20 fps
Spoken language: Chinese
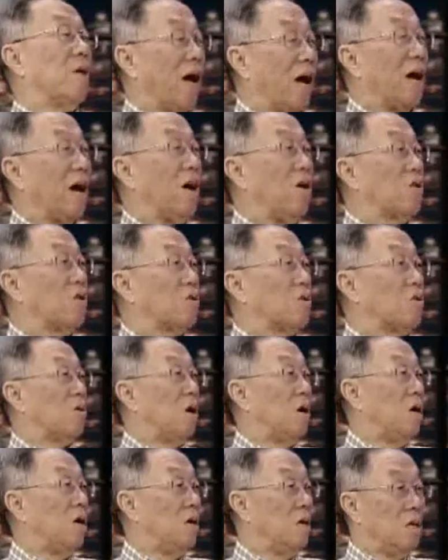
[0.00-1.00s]
咱们
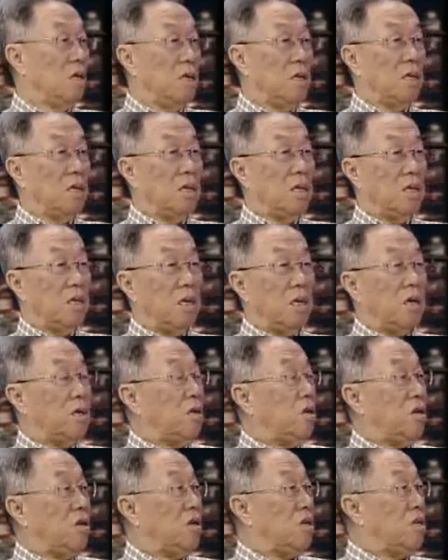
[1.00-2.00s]
好说，
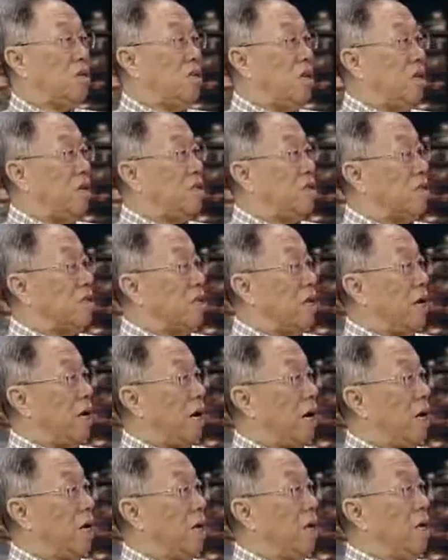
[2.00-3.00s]
这是世界
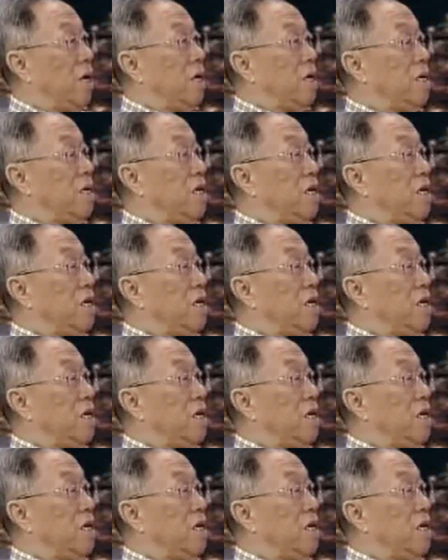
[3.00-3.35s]
性的呀。